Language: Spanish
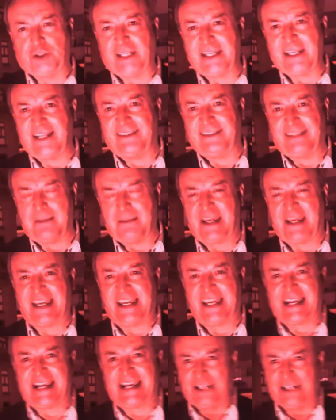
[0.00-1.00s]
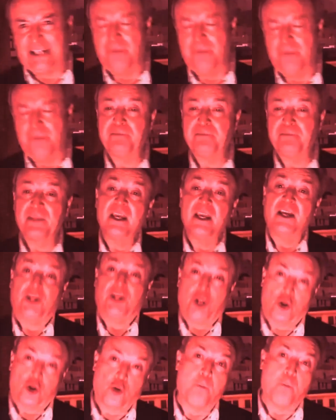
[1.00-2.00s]
y antimexicano, que
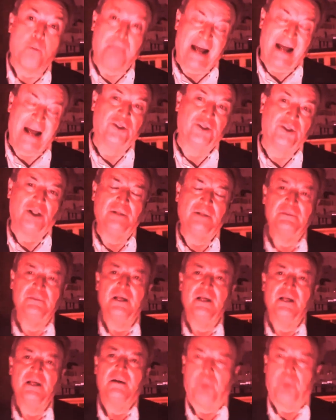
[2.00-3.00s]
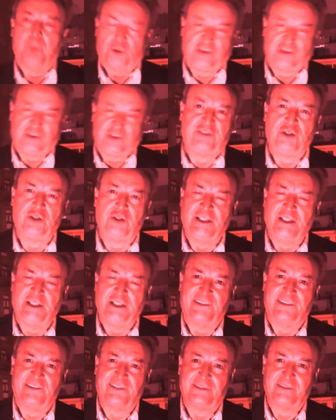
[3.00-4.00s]
ocupando
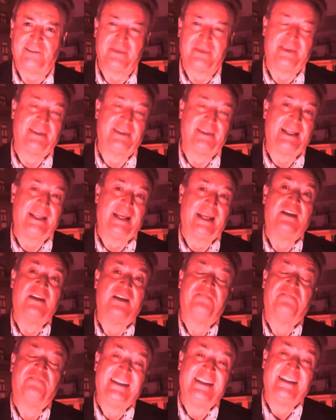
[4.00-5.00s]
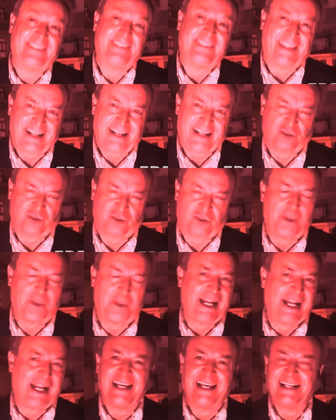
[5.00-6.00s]
posiciones de defensa de la
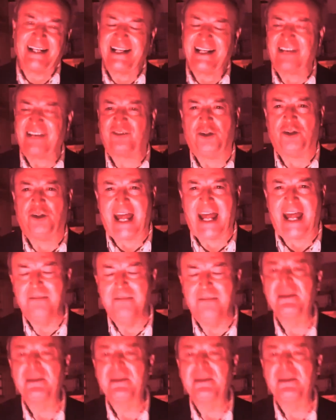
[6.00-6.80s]
soberanía nacional,